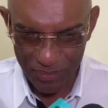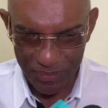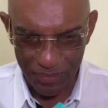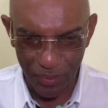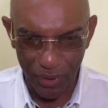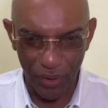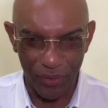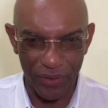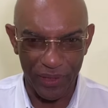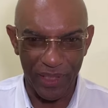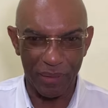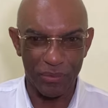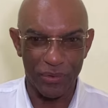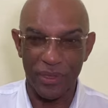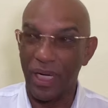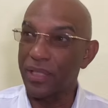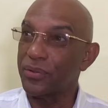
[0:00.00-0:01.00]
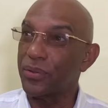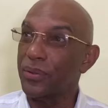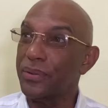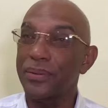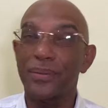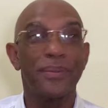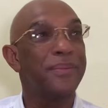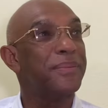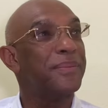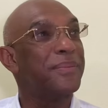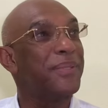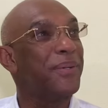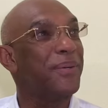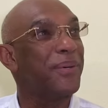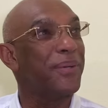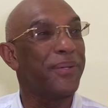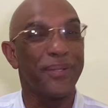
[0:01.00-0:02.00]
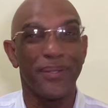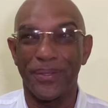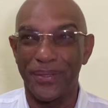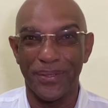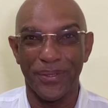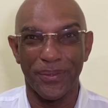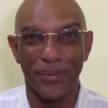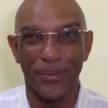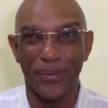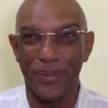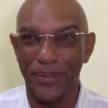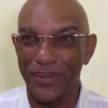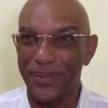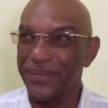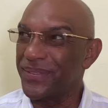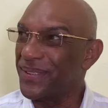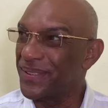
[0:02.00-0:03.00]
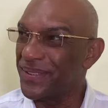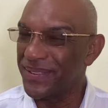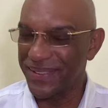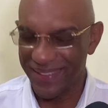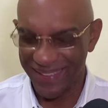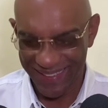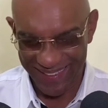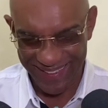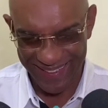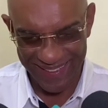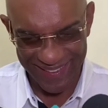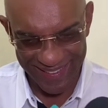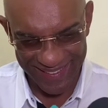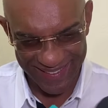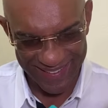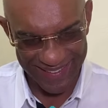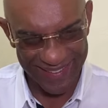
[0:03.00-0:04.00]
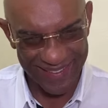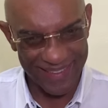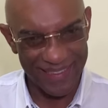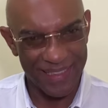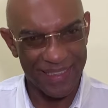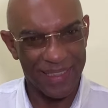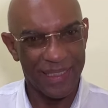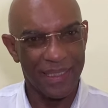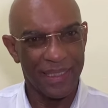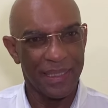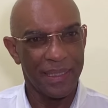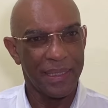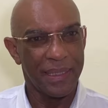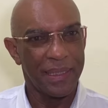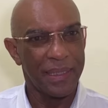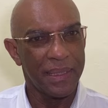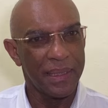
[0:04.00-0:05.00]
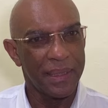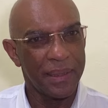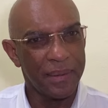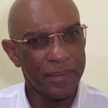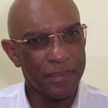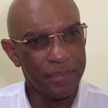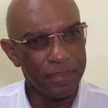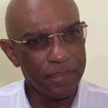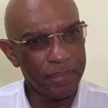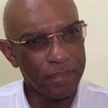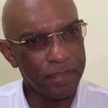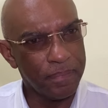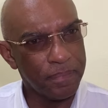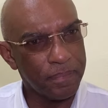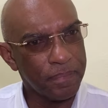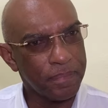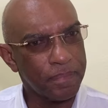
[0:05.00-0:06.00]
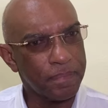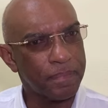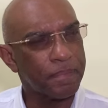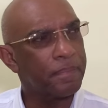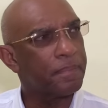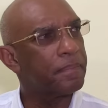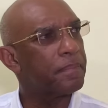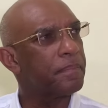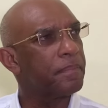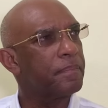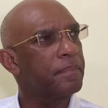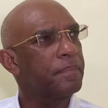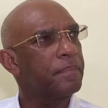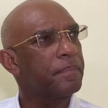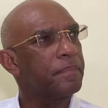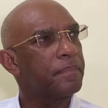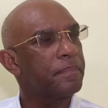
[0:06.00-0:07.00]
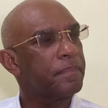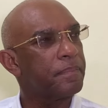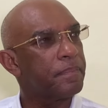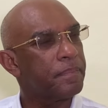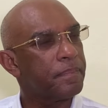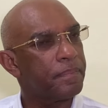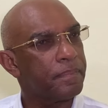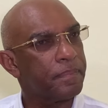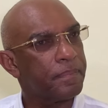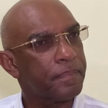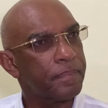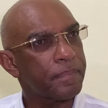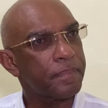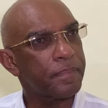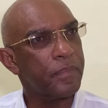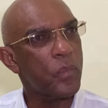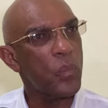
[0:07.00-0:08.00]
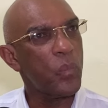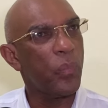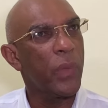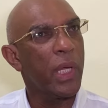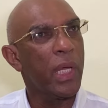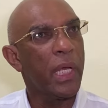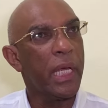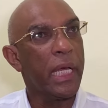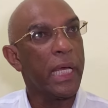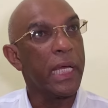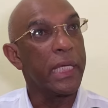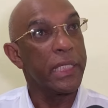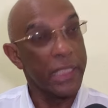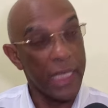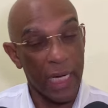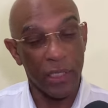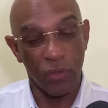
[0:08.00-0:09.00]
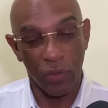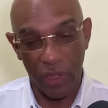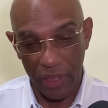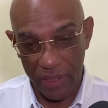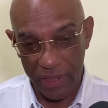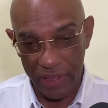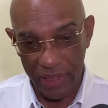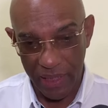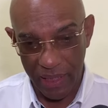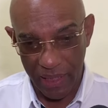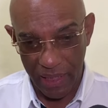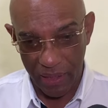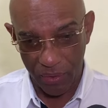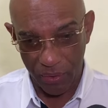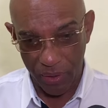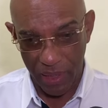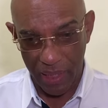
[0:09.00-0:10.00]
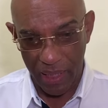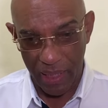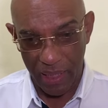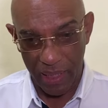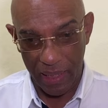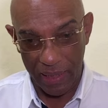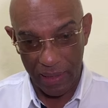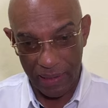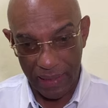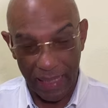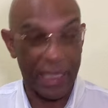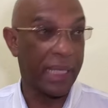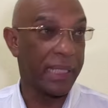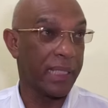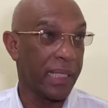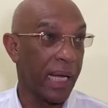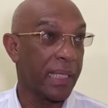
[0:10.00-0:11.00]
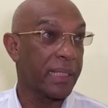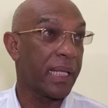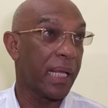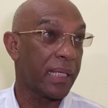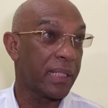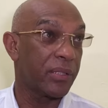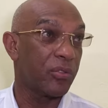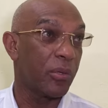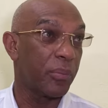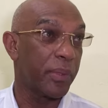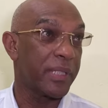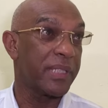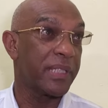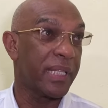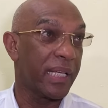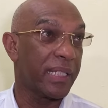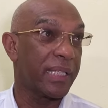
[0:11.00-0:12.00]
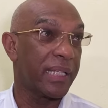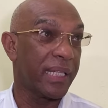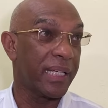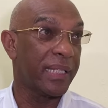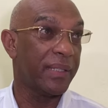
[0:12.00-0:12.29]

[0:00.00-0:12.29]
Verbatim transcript: Buenos días, muchachos. contento después de ya ganó Karina, ahora vamos por más. Ya ganó Karina, ahora la candidata del señor presidente